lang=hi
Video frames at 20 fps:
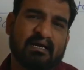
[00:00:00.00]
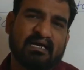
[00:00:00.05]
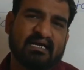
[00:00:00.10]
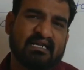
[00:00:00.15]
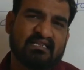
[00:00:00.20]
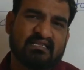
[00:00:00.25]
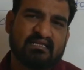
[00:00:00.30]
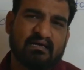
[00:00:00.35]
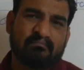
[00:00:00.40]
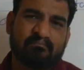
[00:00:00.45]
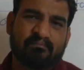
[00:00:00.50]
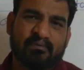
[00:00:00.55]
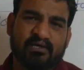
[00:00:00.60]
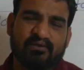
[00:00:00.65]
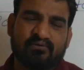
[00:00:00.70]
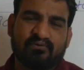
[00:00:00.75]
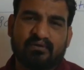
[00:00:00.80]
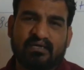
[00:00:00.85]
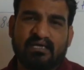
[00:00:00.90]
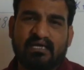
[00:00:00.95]
पार्ट इसका हम
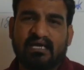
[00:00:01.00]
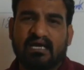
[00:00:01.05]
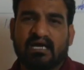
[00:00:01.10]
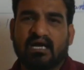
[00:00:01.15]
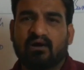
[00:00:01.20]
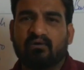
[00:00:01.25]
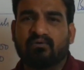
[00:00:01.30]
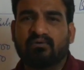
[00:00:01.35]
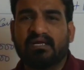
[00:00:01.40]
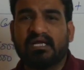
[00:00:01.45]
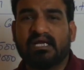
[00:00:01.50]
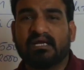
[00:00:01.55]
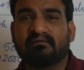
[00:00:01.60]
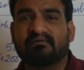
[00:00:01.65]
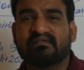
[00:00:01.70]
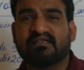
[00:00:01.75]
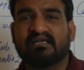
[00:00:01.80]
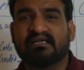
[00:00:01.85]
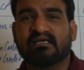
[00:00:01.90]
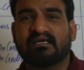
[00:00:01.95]
पढ़ चुके हैं अकाउंटिंग
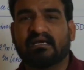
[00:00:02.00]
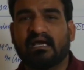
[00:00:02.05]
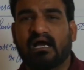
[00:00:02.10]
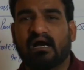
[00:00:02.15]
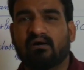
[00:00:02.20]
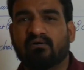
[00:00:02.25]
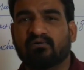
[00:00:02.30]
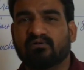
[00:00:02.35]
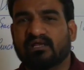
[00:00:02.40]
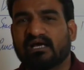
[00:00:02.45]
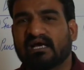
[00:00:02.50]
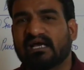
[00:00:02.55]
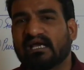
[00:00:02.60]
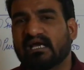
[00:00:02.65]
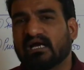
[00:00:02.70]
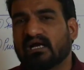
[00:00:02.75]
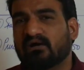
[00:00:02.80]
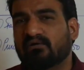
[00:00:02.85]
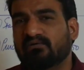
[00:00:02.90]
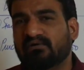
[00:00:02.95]
इक्वेशन क्या होता
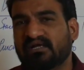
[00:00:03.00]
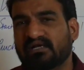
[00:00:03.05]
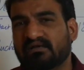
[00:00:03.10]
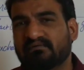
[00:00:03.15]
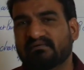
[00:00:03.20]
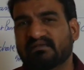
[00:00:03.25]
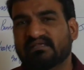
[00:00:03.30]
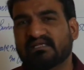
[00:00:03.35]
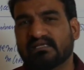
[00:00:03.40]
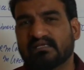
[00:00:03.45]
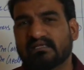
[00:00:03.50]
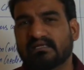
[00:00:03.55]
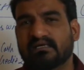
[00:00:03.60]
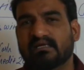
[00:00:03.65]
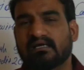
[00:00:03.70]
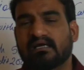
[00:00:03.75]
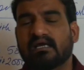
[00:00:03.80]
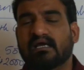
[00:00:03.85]
है अकाउंट इक्वेशन